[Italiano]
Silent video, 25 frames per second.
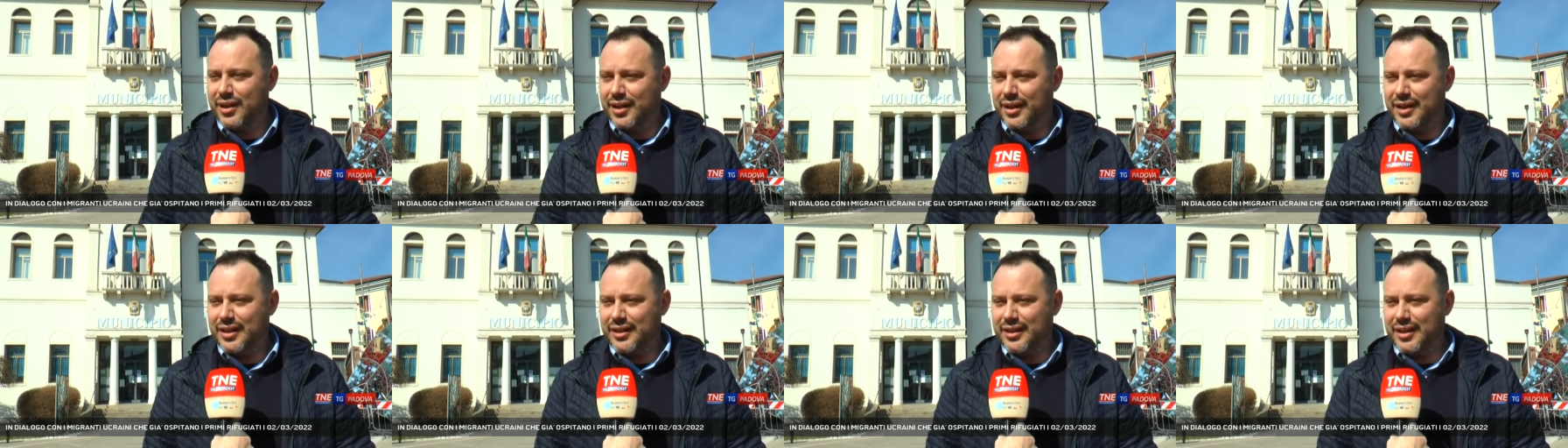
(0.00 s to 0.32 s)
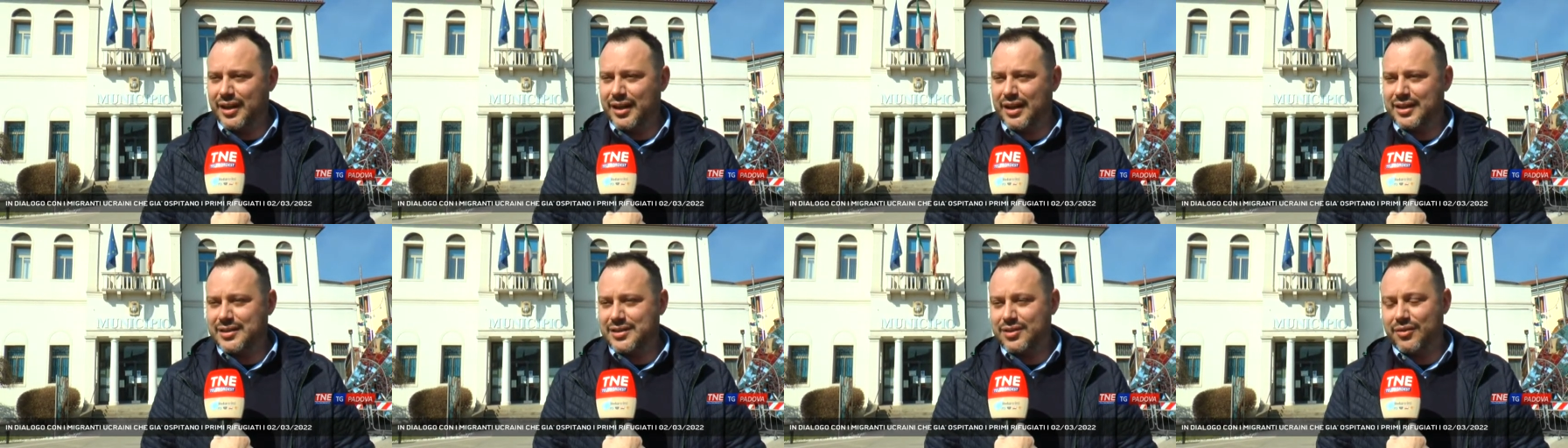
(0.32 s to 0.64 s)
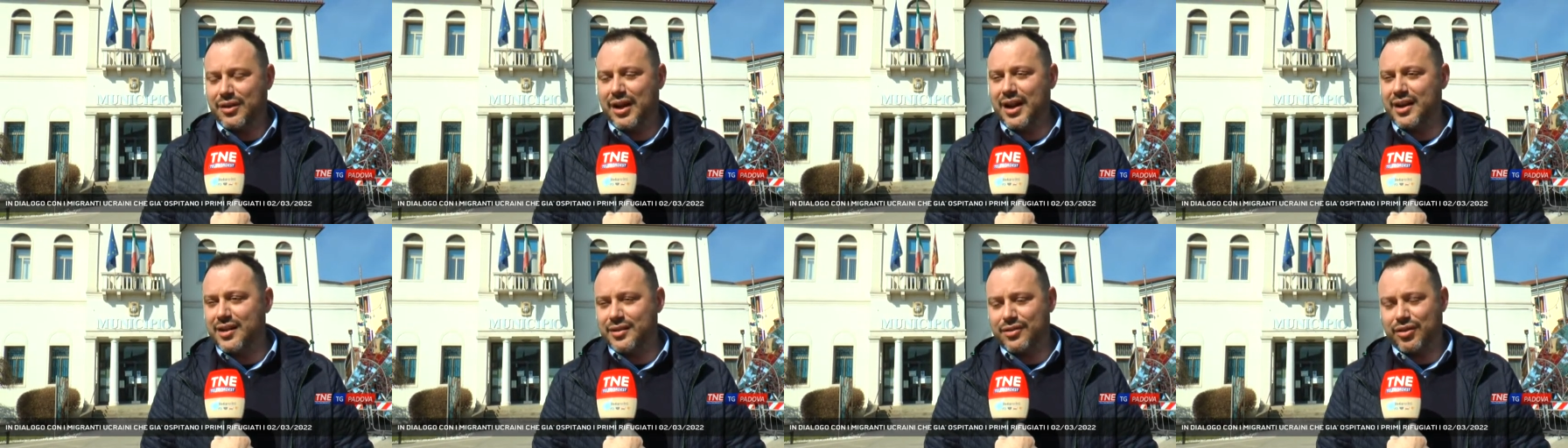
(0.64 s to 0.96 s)

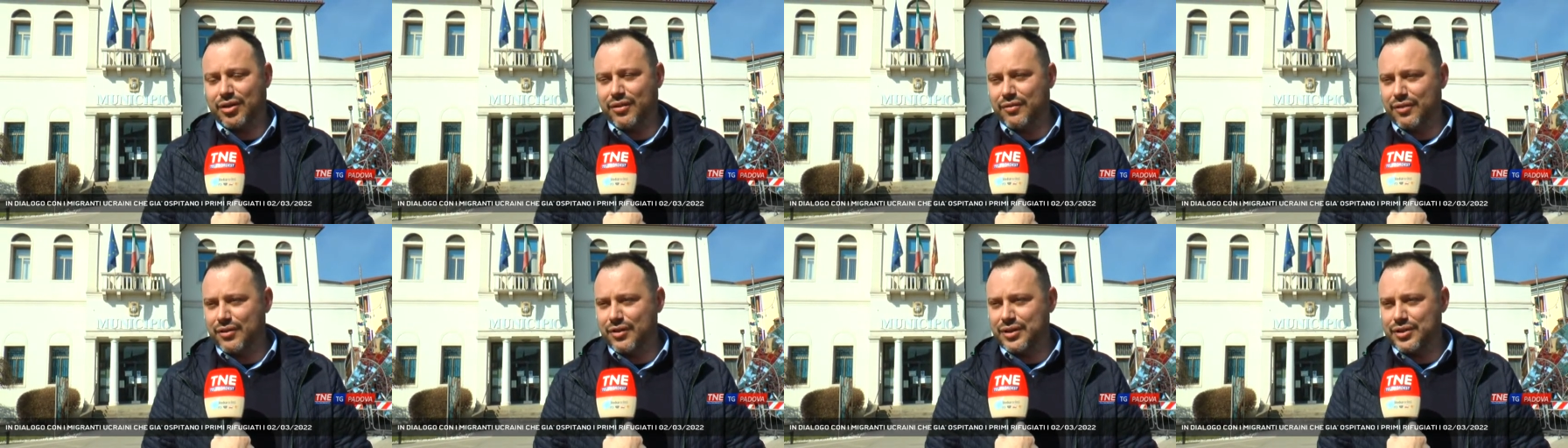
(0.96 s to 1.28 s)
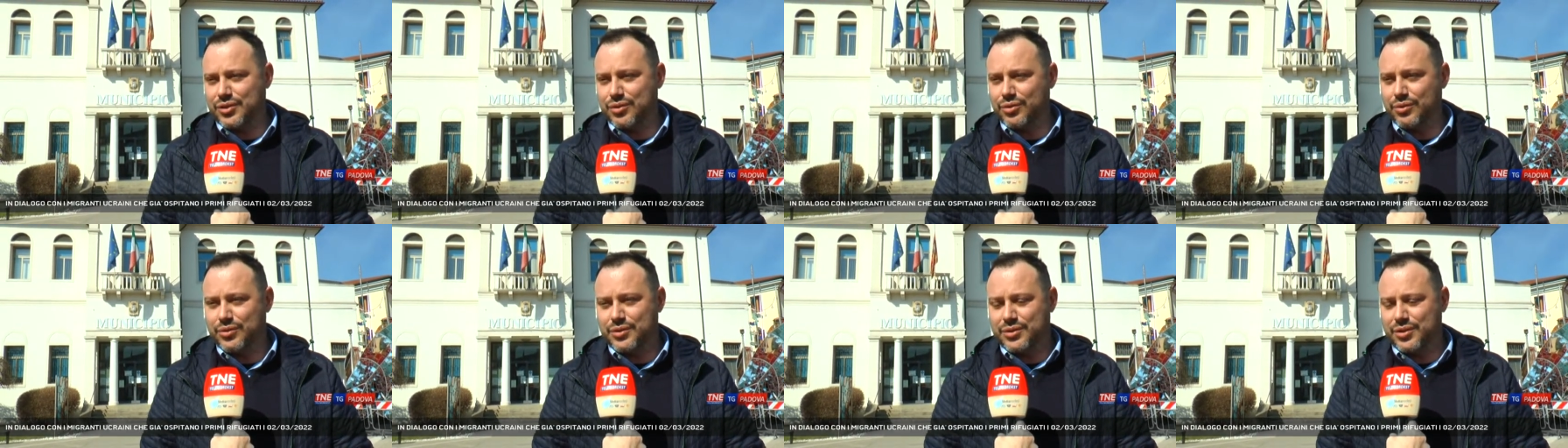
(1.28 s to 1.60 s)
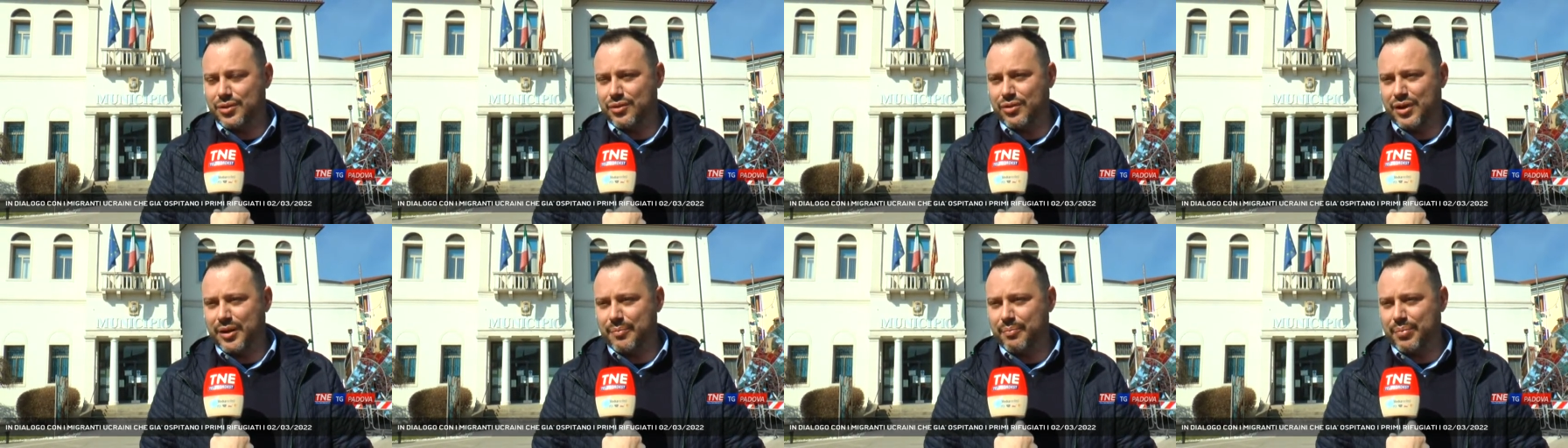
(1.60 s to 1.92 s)
internazionale trova una
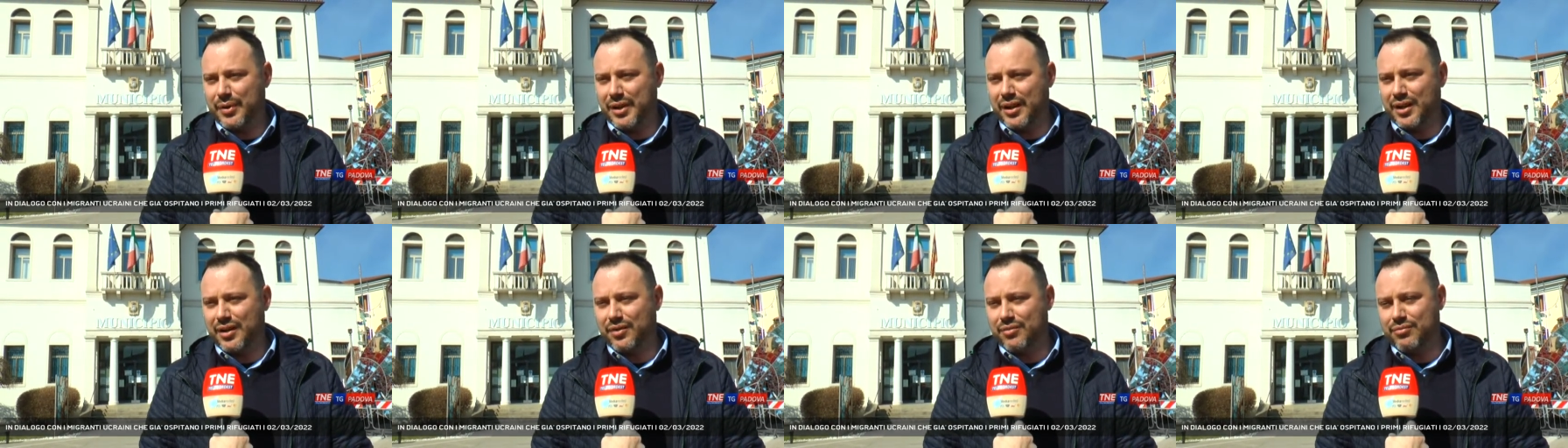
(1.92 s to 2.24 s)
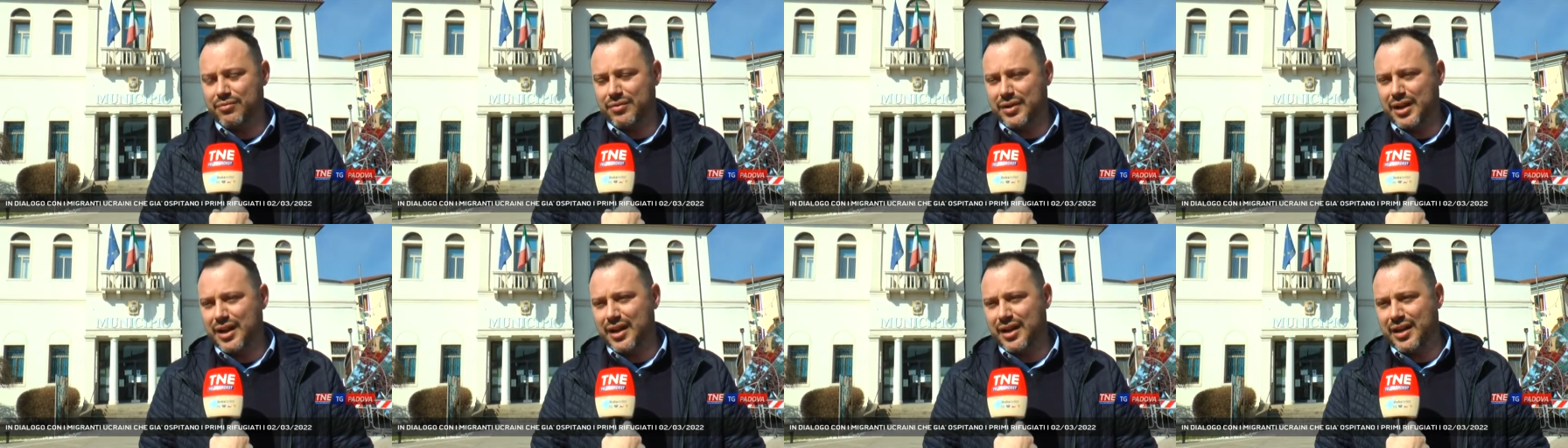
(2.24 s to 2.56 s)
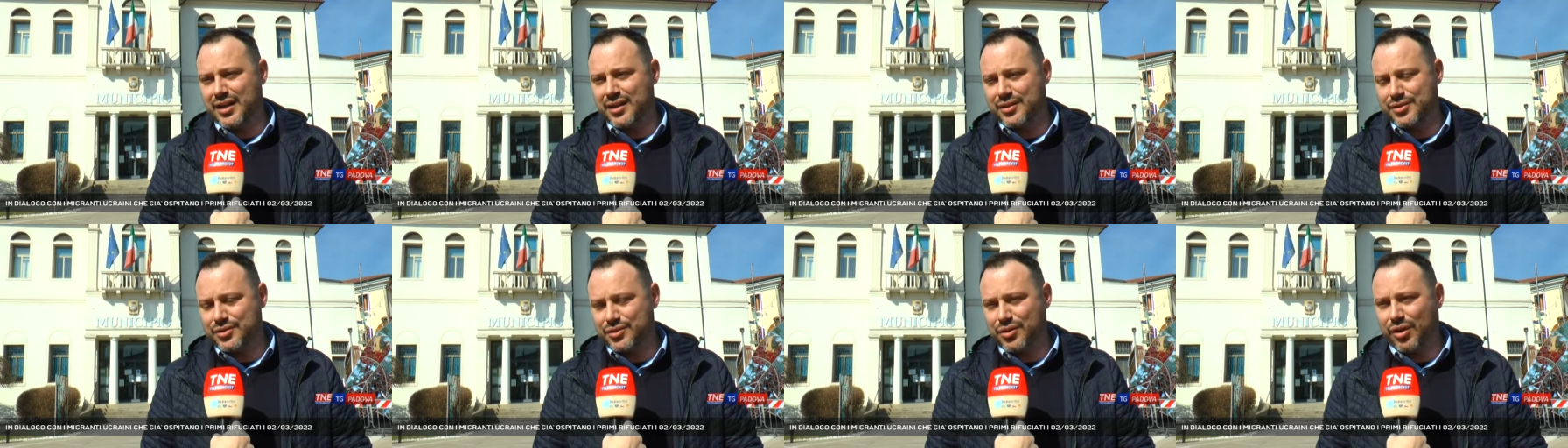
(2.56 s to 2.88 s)
soluzione per
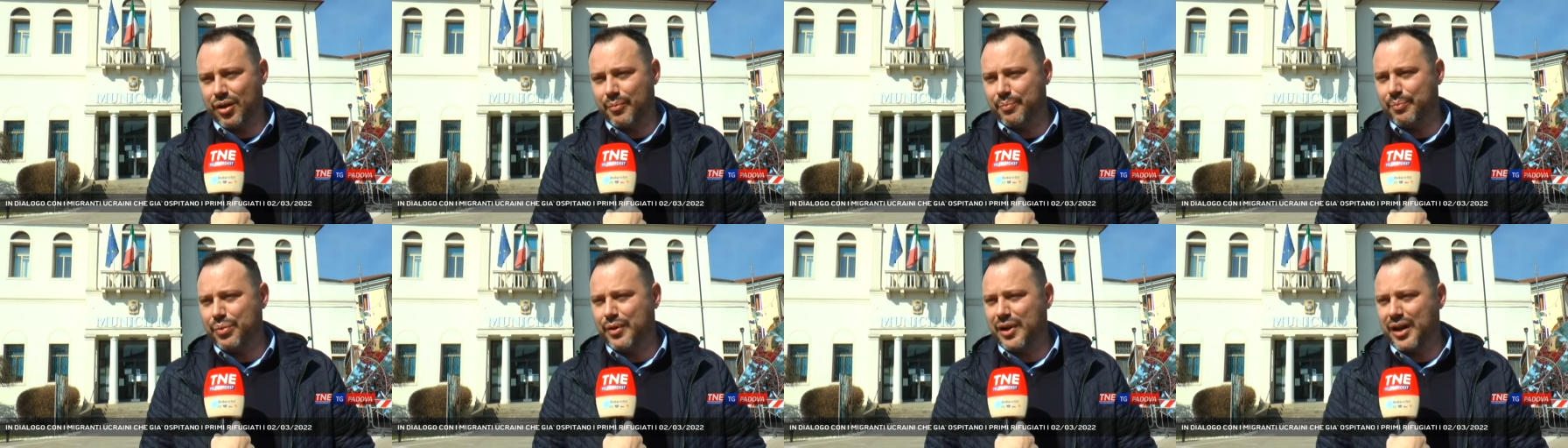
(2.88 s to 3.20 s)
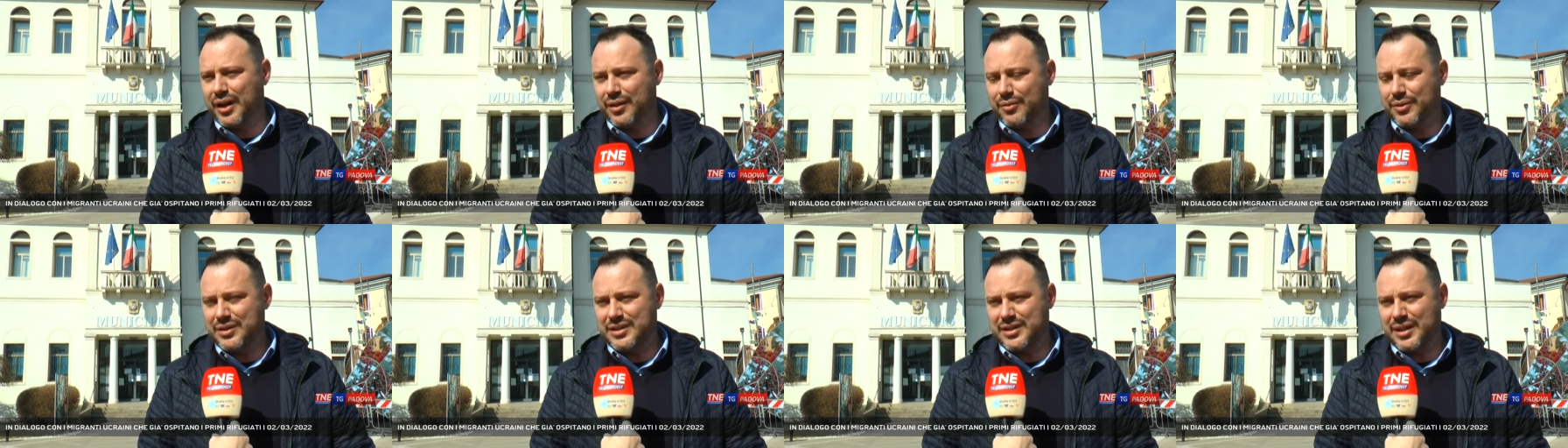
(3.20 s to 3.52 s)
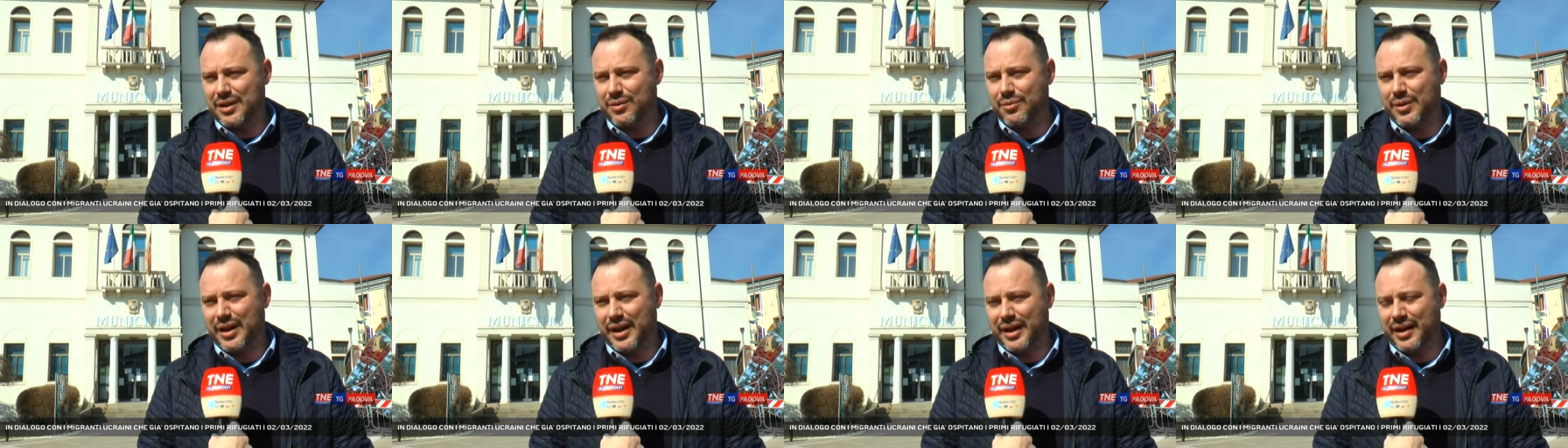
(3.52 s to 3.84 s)
un stop a
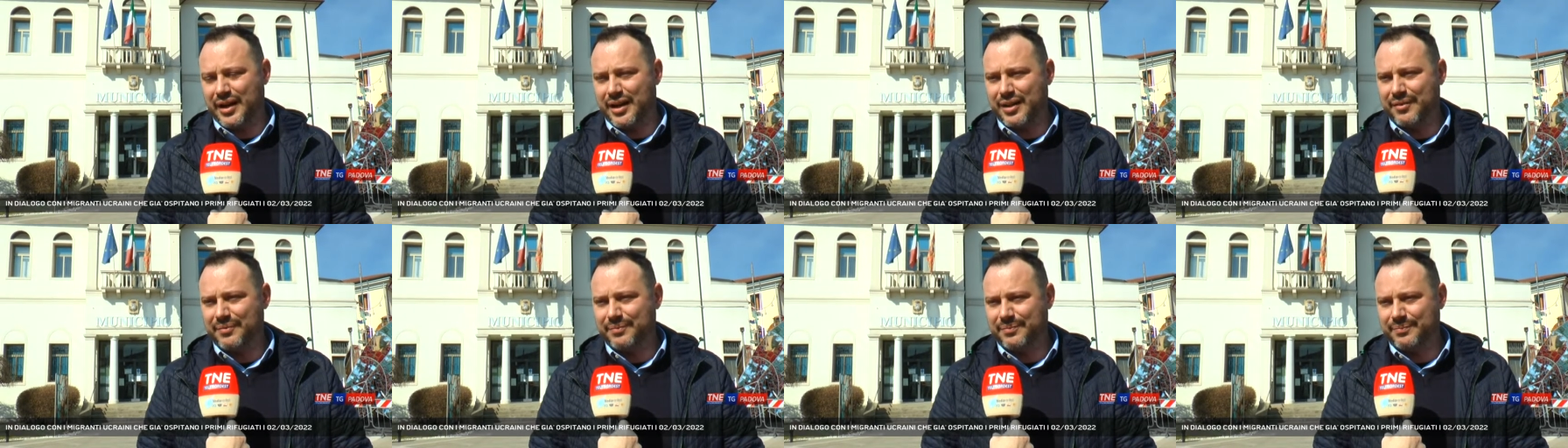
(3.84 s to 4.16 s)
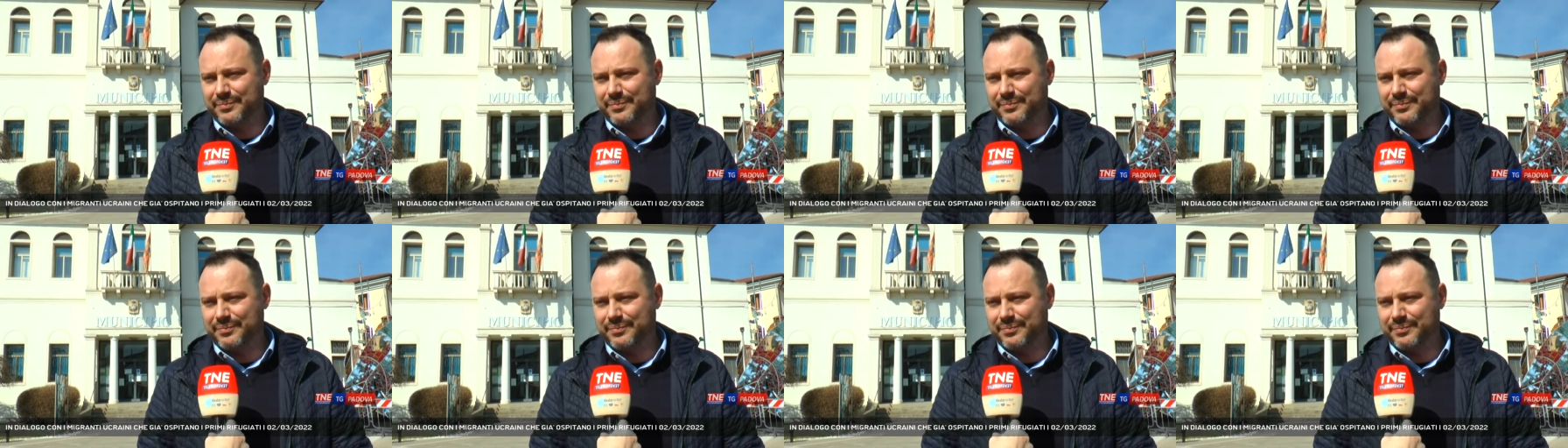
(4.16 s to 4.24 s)
questa guerra.